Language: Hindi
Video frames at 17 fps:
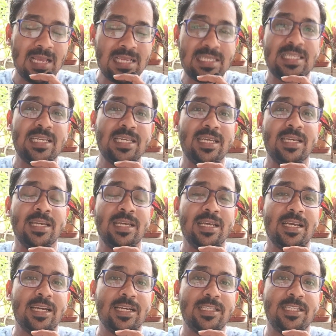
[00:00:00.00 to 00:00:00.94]
ऐसे
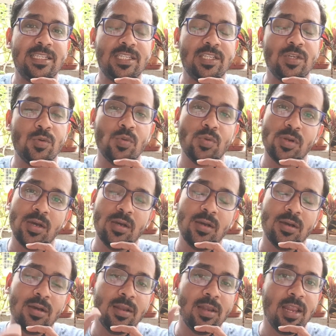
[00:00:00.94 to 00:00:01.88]
चीज़ें
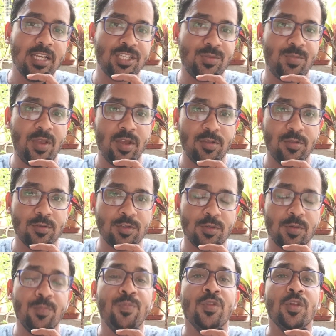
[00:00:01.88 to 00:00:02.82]
होना लाजमी है
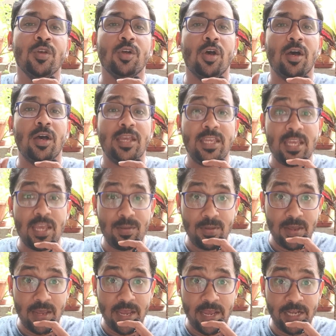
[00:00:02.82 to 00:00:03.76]
दोस्तों ये
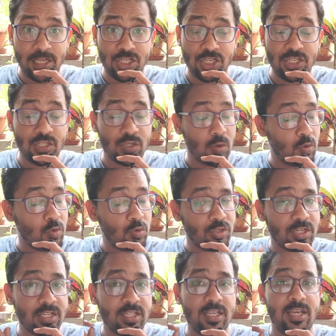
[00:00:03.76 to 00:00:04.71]
भी एक चीज़ हो
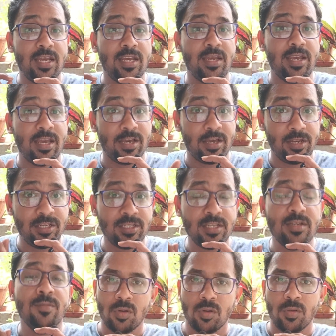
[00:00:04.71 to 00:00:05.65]
सकती है एक
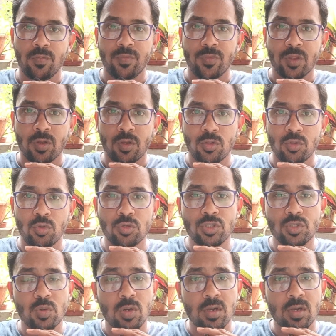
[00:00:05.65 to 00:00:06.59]
रीज़न
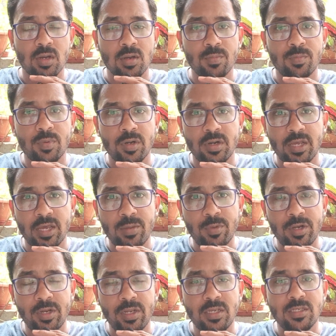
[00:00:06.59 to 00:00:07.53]
दोस्तों अगर आप
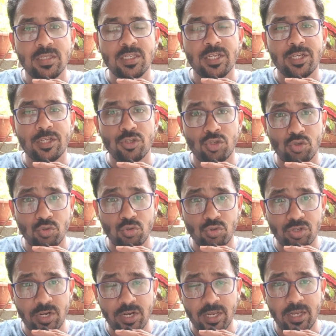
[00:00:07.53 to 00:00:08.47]
डायबिटीज़ से जूझ
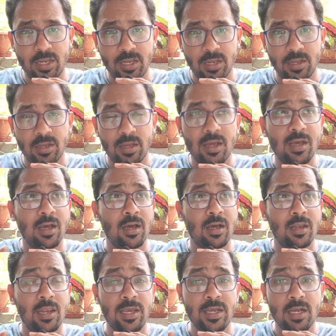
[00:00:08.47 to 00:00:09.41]
रहे
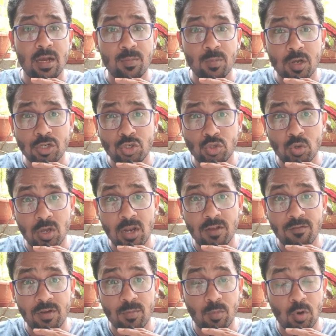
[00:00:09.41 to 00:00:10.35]
हैं लाइक आपका शुगर
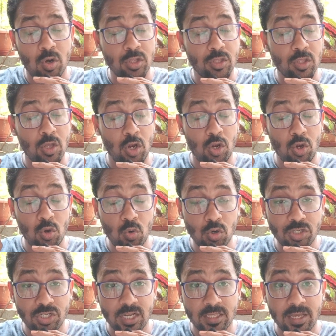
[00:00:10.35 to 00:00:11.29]
लेवल बहुत लो हो
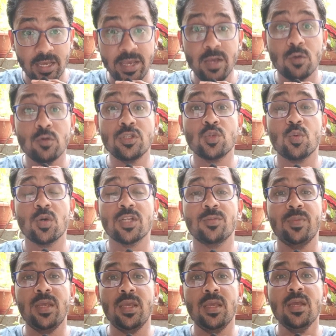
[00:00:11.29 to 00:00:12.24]
जाता है उस
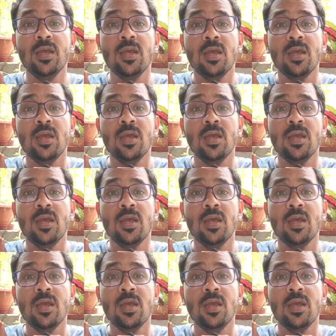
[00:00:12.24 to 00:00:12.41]
वक्त भी